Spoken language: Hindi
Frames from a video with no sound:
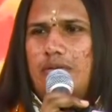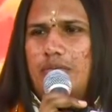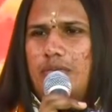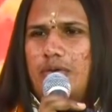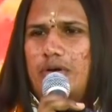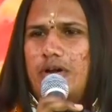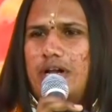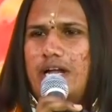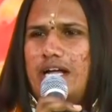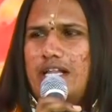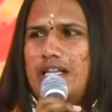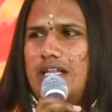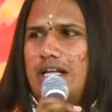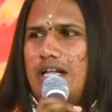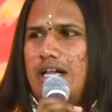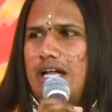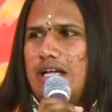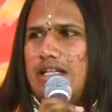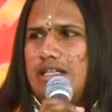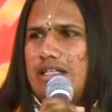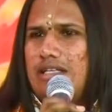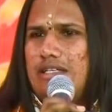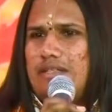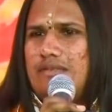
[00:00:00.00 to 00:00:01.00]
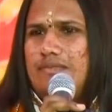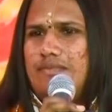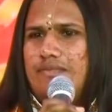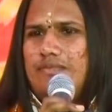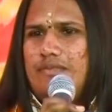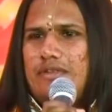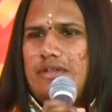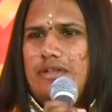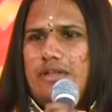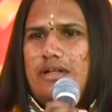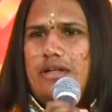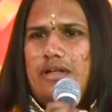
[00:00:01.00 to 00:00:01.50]
बोलो राधे
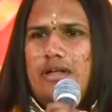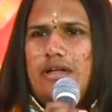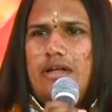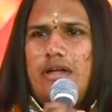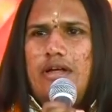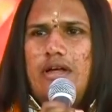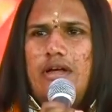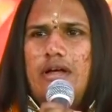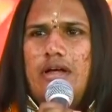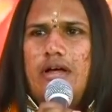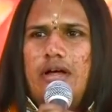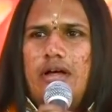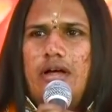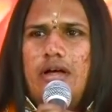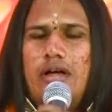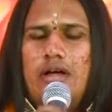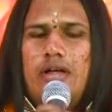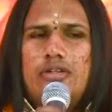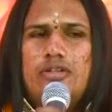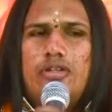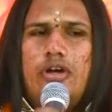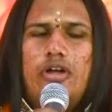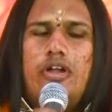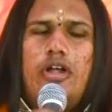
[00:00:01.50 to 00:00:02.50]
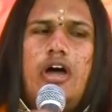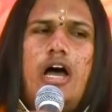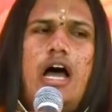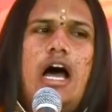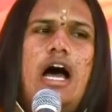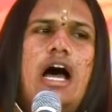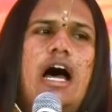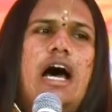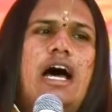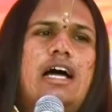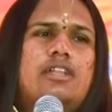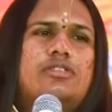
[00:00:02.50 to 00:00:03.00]
राधे दोनों
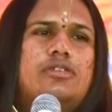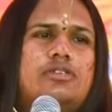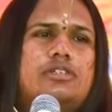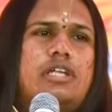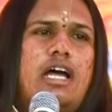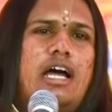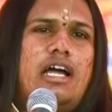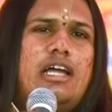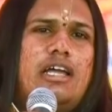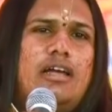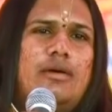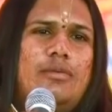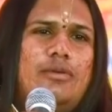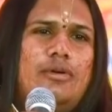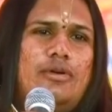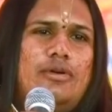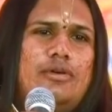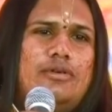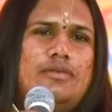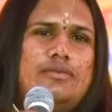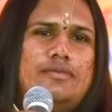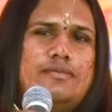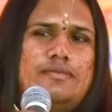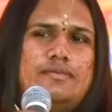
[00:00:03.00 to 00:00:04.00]
हाथ उठा के बोलो